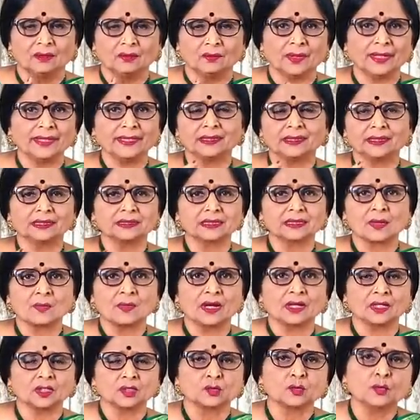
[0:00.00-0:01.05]
வைரத்துக்கு
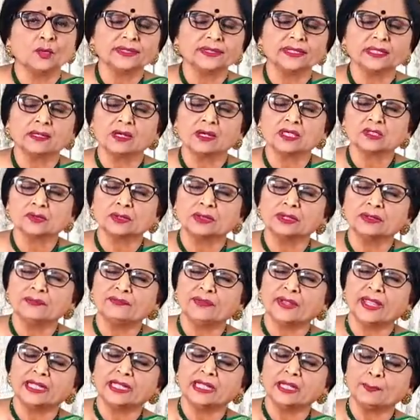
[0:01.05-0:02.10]
சமானம் ஸ்மோக்கி குவாட்ஸ் வந்து
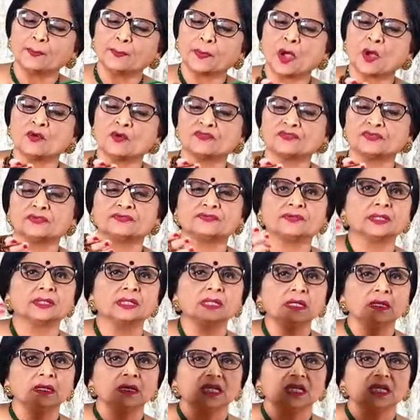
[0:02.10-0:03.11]
வெரி பவர்ஃபுல் ஃபார் த